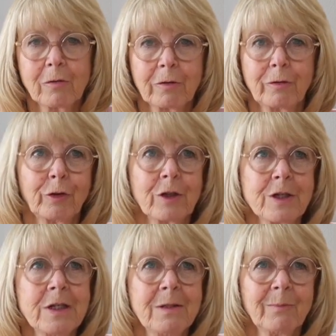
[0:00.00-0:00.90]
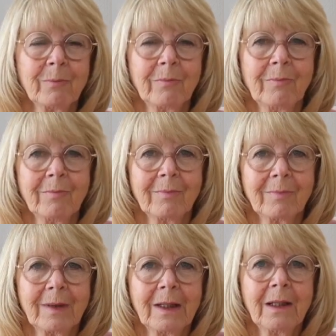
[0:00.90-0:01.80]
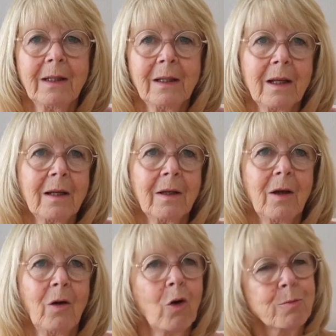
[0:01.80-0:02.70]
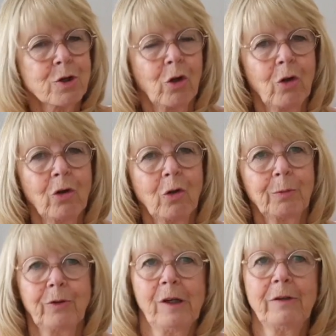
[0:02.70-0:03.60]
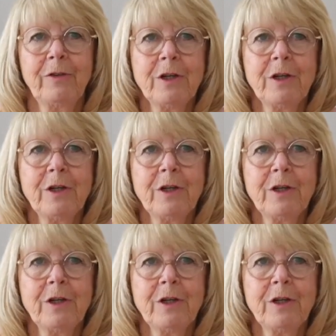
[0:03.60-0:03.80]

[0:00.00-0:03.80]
bo dziś zrobimy coś wyjątkowego na naszej żabiej lekcji.